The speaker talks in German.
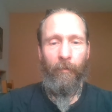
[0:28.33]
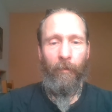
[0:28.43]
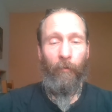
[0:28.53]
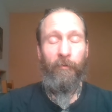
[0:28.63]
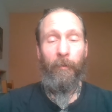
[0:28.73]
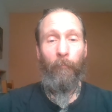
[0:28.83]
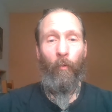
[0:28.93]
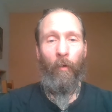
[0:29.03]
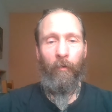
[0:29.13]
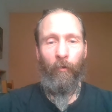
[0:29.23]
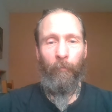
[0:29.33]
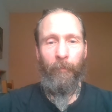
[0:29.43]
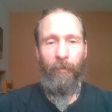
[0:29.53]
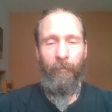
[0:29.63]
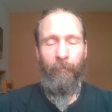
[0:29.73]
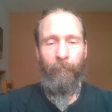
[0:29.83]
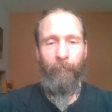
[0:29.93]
aus dem Ohr kommen